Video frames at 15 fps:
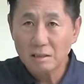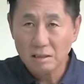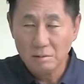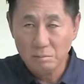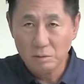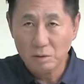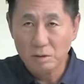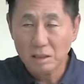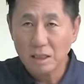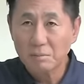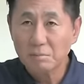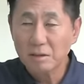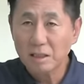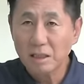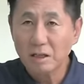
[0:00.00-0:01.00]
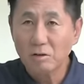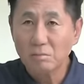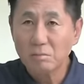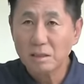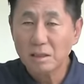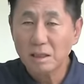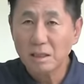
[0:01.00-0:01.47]
김변호사 함께
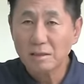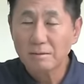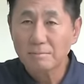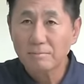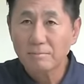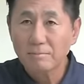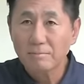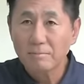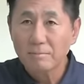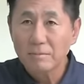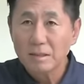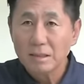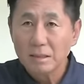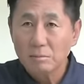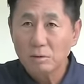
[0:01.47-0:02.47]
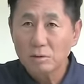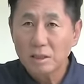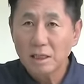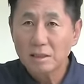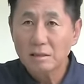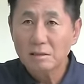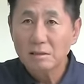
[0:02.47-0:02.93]
나옵니다.
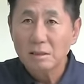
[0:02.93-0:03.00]
뭐김